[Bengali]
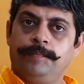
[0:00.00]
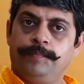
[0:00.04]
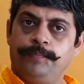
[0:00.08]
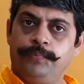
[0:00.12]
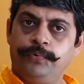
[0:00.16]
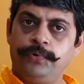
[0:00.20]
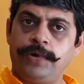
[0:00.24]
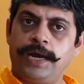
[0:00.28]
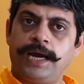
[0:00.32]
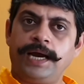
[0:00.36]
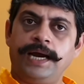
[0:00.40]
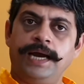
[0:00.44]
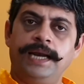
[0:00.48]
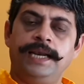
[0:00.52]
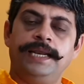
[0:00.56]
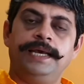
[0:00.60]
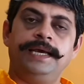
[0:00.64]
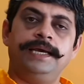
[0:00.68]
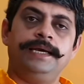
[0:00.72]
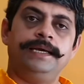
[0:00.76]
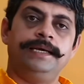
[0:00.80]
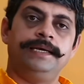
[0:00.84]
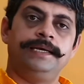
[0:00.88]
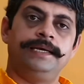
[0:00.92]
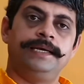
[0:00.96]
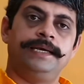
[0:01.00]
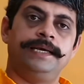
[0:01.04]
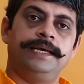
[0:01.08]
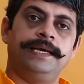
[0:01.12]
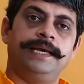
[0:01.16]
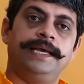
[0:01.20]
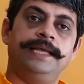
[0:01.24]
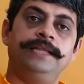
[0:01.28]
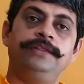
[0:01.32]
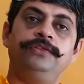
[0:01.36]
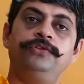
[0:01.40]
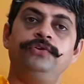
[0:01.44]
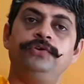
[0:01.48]
পুরাকালে
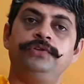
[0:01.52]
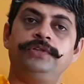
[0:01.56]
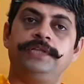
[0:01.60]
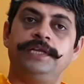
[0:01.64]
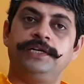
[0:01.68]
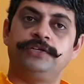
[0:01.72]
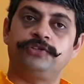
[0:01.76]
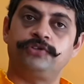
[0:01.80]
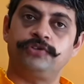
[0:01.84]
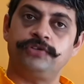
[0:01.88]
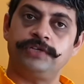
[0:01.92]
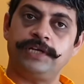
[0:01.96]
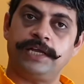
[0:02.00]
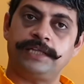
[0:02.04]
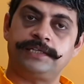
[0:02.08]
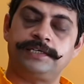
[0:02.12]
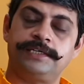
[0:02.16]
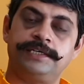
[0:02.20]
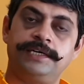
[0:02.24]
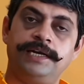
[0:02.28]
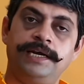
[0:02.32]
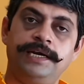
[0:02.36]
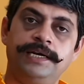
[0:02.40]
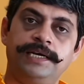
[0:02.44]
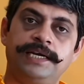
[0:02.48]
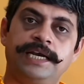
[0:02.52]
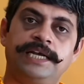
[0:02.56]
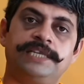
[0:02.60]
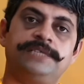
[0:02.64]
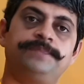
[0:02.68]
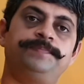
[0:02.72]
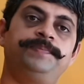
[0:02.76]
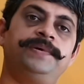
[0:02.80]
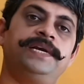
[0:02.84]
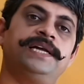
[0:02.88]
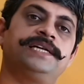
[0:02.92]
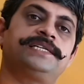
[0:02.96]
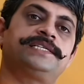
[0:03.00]
হিন্দু তীর্থযাত্রীরা
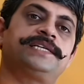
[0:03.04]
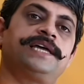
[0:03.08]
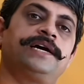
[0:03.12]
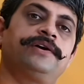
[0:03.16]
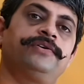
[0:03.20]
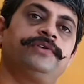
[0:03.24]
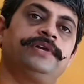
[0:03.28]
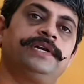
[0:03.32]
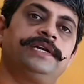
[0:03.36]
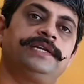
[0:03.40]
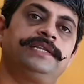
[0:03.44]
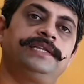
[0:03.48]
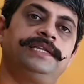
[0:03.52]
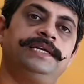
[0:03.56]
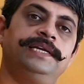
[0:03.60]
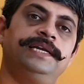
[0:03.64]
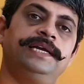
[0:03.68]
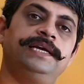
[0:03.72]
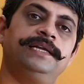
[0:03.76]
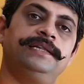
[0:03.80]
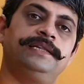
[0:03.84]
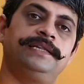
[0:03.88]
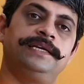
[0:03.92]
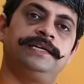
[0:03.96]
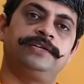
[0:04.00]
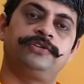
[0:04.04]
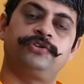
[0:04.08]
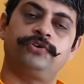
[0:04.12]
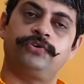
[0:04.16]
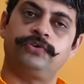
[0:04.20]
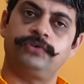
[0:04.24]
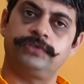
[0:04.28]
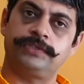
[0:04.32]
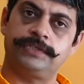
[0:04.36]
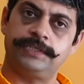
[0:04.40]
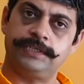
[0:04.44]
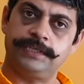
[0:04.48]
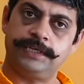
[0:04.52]
ক্যাসপিয়ান সাগরের তীরে তীর্থ
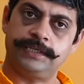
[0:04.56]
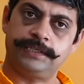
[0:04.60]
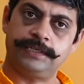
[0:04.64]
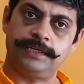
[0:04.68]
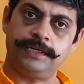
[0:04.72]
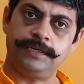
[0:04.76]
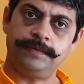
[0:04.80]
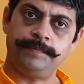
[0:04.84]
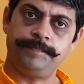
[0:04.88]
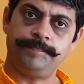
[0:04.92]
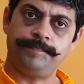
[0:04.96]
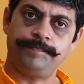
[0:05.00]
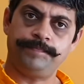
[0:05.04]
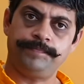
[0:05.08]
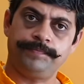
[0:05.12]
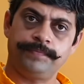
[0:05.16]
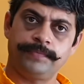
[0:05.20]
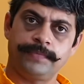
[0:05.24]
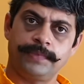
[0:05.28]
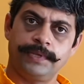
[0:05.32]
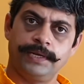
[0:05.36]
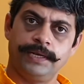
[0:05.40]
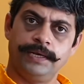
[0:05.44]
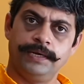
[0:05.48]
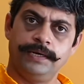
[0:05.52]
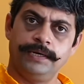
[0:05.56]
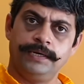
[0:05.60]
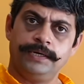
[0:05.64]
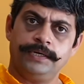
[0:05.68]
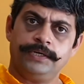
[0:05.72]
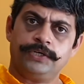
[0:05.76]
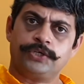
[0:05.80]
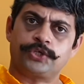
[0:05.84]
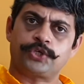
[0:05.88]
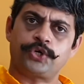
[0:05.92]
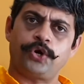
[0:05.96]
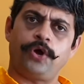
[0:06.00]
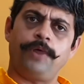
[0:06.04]
করতে যেতেন
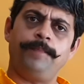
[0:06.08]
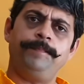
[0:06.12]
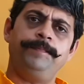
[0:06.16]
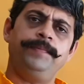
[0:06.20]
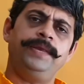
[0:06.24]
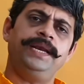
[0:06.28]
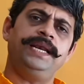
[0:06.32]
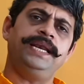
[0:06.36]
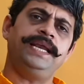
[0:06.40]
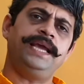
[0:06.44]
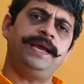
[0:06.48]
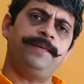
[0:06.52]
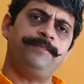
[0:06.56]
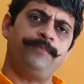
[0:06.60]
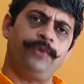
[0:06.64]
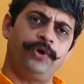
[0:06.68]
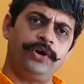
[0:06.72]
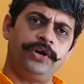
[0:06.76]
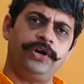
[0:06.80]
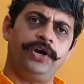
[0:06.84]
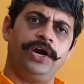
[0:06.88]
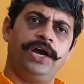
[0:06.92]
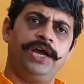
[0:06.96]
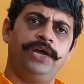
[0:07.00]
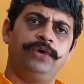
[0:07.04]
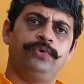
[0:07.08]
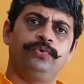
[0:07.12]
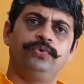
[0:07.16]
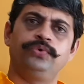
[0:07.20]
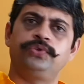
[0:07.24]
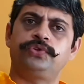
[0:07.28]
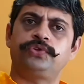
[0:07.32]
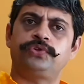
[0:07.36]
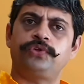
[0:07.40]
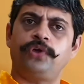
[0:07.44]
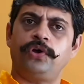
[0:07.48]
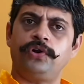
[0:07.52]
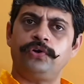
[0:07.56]
সব মিলিয়ে মনে হয়
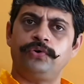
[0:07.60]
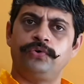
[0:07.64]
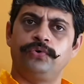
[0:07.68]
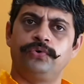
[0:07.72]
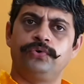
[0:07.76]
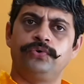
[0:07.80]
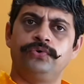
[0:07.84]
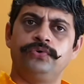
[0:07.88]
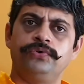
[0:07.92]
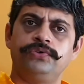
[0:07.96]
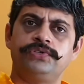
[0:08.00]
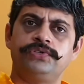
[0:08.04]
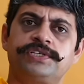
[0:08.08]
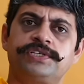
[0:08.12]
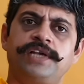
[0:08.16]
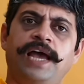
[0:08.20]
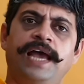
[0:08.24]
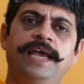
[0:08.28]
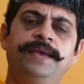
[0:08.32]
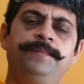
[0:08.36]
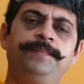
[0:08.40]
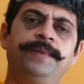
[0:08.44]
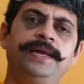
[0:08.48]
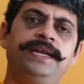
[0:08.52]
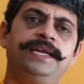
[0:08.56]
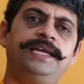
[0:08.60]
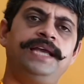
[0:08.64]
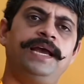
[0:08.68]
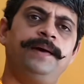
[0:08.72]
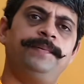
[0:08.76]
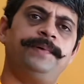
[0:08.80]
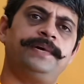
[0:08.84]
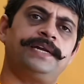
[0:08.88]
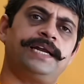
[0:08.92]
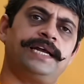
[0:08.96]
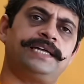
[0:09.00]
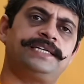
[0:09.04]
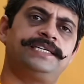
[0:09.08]
উত্তর কুরু সাইবেরিয়া
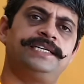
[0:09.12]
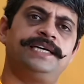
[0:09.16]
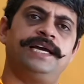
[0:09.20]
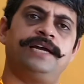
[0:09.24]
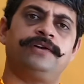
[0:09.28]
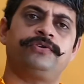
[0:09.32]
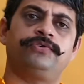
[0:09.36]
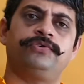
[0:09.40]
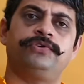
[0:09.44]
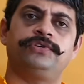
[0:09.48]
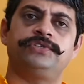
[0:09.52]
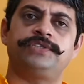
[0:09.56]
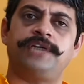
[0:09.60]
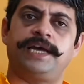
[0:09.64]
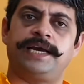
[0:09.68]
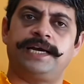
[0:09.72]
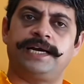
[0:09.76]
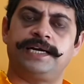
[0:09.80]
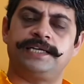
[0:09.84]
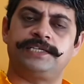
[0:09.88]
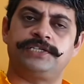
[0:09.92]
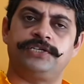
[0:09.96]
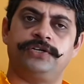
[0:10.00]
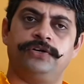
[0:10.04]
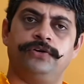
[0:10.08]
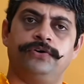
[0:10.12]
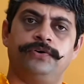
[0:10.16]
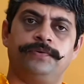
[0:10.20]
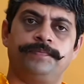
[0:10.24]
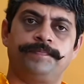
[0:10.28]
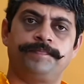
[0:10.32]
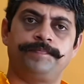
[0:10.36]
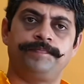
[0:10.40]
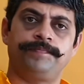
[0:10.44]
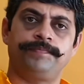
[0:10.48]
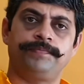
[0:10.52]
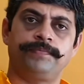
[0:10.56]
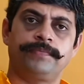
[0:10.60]
বা রাশিয়ার কোনো জায়গা ছিল
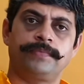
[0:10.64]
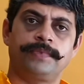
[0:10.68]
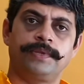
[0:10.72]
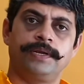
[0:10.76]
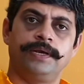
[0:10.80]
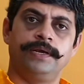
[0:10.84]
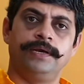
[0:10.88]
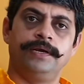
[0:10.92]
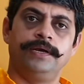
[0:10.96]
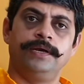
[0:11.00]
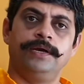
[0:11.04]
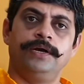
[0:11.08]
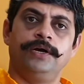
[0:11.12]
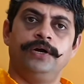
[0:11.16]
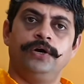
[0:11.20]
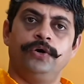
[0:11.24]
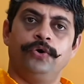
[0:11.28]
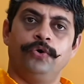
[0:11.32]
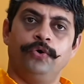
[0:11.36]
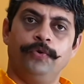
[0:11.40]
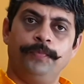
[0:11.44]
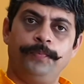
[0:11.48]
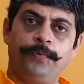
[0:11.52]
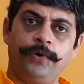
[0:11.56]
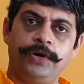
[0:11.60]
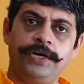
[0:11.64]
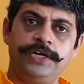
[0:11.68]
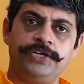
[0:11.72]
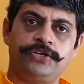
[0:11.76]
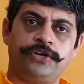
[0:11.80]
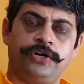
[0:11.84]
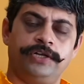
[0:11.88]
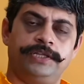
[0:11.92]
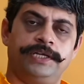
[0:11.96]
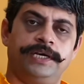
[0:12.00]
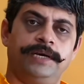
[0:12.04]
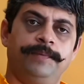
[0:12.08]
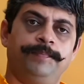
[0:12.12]

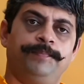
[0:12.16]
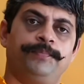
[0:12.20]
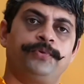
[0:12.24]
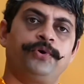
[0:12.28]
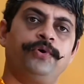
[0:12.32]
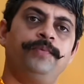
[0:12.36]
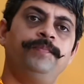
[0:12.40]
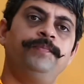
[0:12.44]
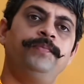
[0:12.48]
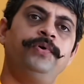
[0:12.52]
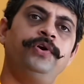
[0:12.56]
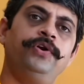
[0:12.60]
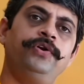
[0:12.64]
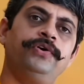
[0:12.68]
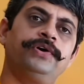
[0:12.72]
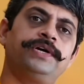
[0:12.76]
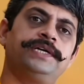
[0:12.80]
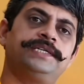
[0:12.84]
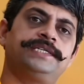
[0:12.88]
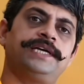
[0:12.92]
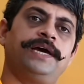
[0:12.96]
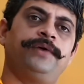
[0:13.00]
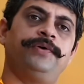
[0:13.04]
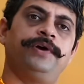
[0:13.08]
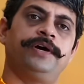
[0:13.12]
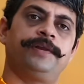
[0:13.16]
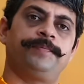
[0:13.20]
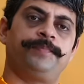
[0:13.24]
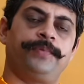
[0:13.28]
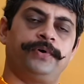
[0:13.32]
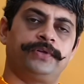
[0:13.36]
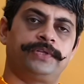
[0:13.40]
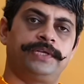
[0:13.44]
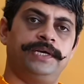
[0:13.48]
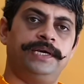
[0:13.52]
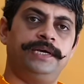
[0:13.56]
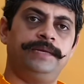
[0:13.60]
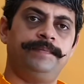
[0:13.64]
উপনিষদে ব্রহ্মলোকে যাওয়ার
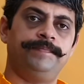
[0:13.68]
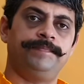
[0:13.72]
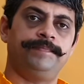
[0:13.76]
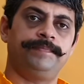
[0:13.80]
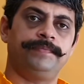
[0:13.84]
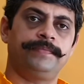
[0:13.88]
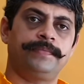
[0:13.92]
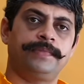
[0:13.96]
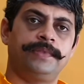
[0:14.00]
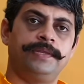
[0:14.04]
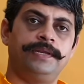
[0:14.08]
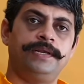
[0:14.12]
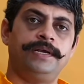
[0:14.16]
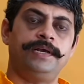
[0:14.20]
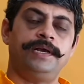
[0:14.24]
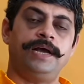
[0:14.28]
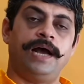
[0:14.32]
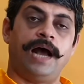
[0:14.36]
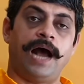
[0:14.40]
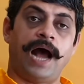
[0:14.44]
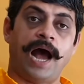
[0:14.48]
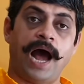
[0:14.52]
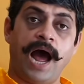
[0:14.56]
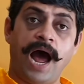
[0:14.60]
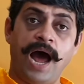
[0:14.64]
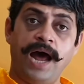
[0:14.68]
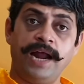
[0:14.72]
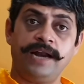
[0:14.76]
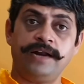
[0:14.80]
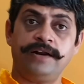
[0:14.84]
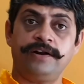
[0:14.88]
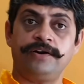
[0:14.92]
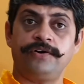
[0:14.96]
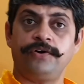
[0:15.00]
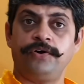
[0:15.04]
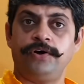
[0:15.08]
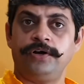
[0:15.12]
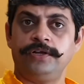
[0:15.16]
পথে আর
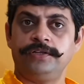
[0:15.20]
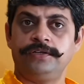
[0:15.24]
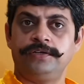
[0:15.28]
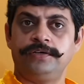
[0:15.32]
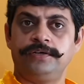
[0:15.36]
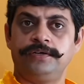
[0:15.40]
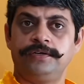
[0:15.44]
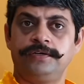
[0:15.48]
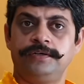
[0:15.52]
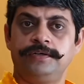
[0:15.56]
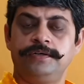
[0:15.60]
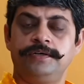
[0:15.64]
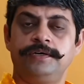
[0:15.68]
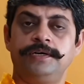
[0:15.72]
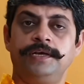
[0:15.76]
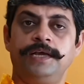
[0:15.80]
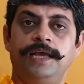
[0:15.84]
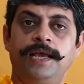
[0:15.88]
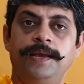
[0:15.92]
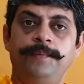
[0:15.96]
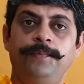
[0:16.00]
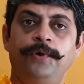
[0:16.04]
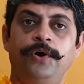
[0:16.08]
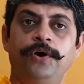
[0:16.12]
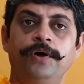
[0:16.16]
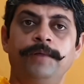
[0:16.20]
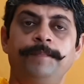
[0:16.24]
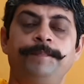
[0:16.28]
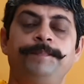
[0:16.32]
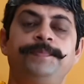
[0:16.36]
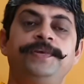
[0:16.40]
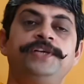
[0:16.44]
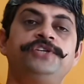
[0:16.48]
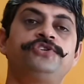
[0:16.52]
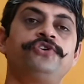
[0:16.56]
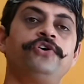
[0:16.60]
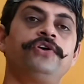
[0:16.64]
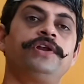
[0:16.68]
হ্রদ এবং
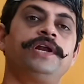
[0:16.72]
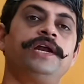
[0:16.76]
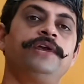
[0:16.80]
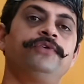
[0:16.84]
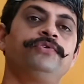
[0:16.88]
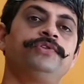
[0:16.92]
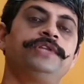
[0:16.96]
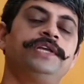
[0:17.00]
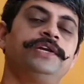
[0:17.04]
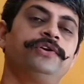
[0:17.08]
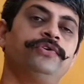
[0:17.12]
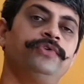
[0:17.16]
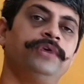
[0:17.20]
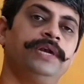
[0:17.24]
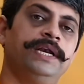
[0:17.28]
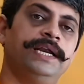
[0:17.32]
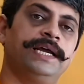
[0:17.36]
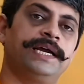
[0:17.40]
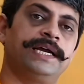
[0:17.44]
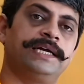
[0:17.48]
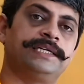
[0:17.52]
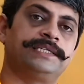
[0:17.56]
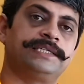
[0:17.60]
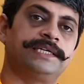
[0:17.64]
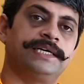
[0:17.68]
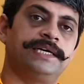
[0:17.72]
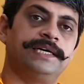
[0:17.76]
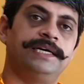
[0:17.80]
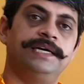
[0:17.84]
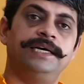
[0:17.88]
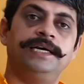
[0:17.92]
বিজরা নদীর উল্লেখ আছে